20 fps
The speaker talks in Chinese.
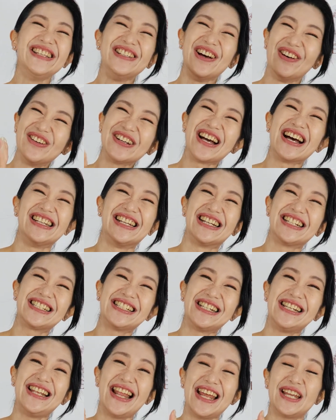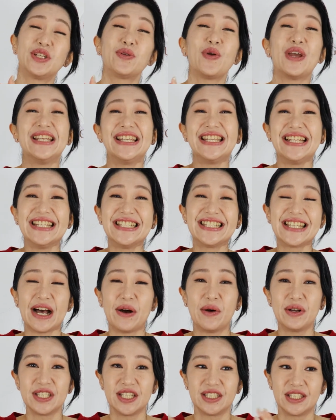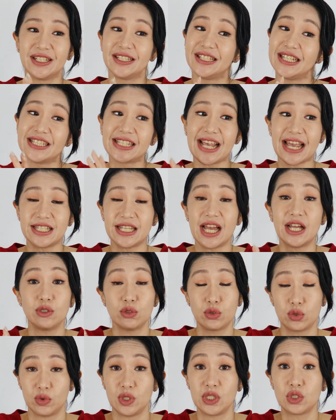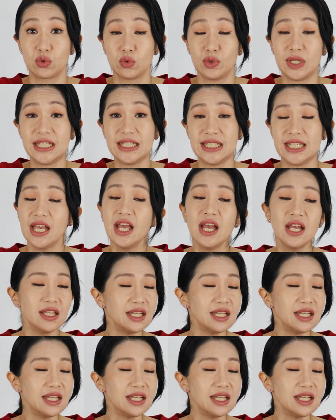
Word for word: 有可能是 late twenties 啊或者 thirties 开始，它就属于熟龄肌。